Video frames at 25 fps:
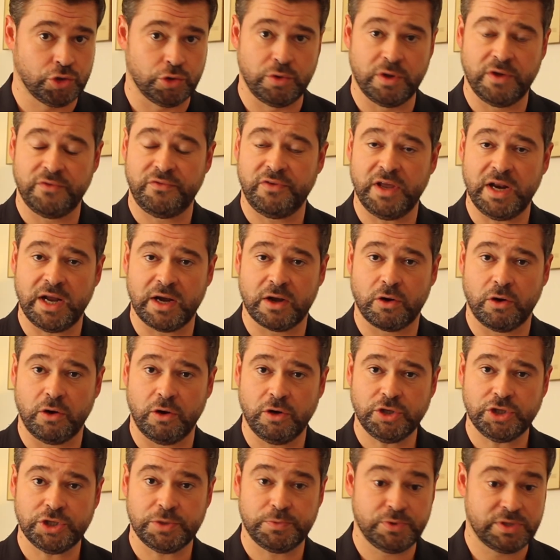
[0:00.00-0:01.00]
Je lui ai fait
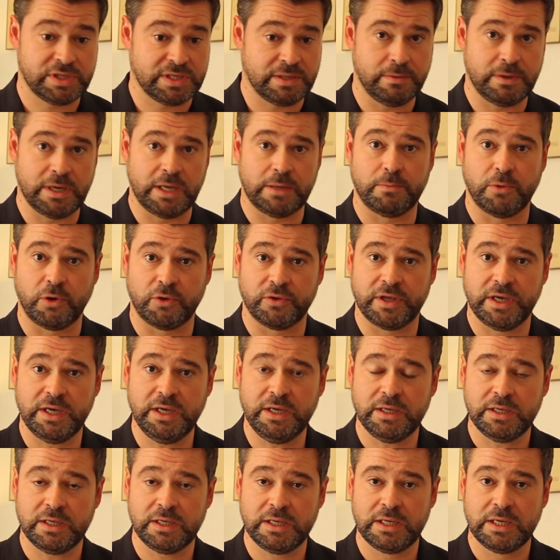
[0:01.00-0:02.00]
l'accroche, puisqu'il me l'a
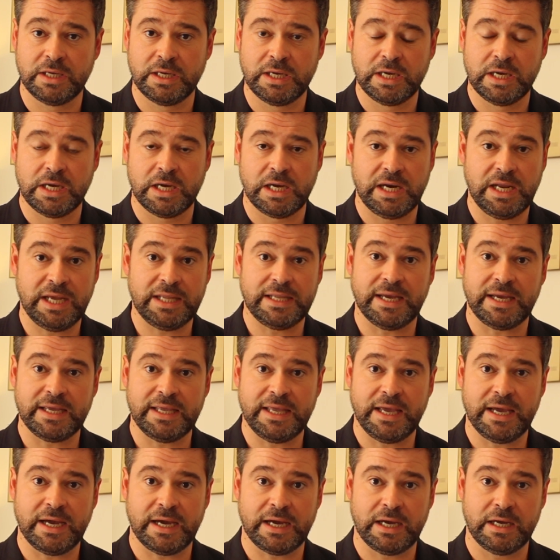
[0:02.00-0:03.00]
demandé, Là
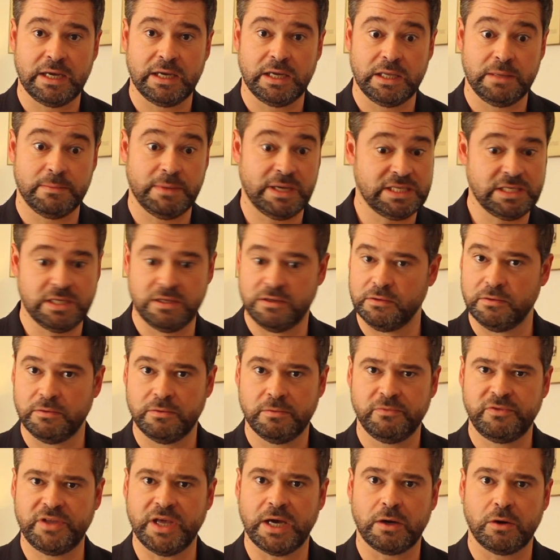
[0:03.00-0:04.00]
derrière, il m'a dit
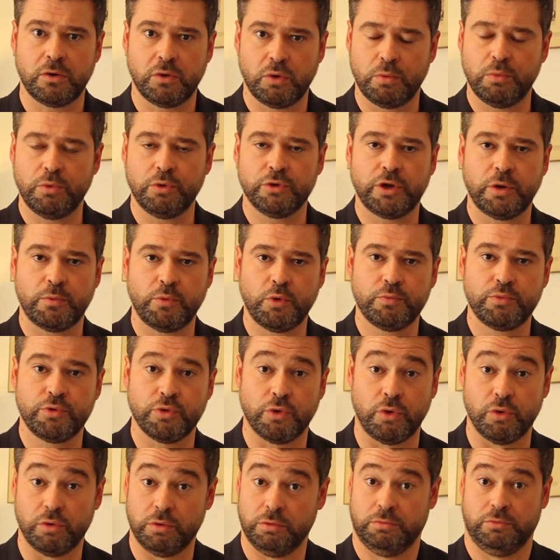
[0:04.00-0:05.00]
Viens, on monte dans mon
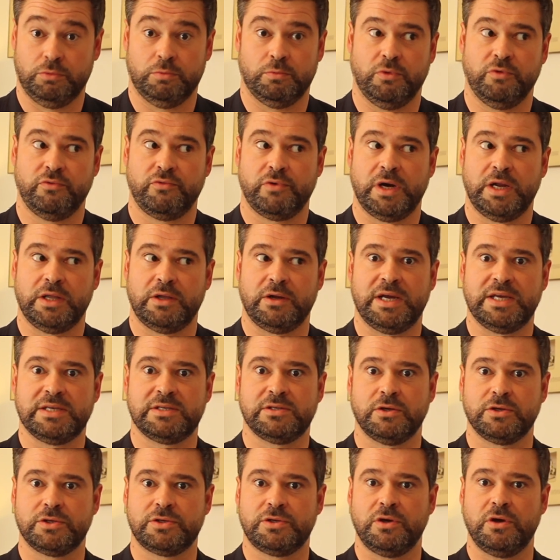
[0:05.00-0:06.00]
bureau. voilà dans
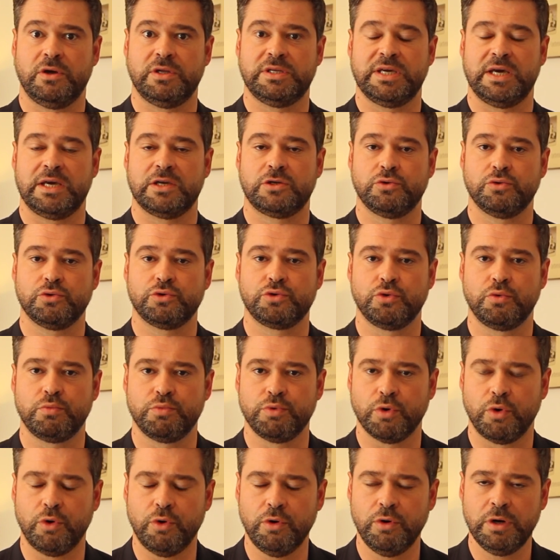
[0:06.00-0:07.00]
l'ascenseur direction
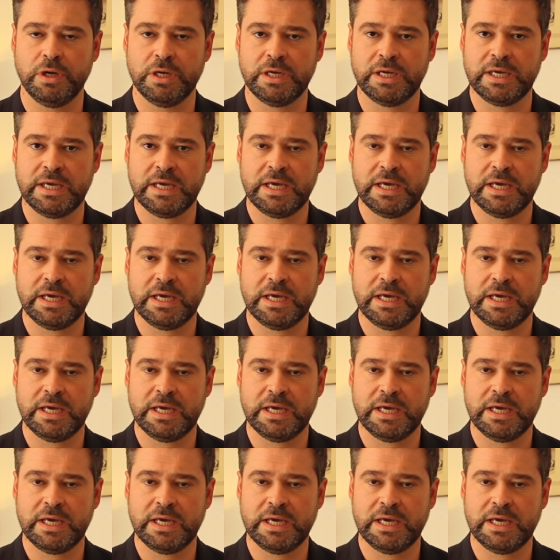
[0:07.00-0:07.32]
son bureau.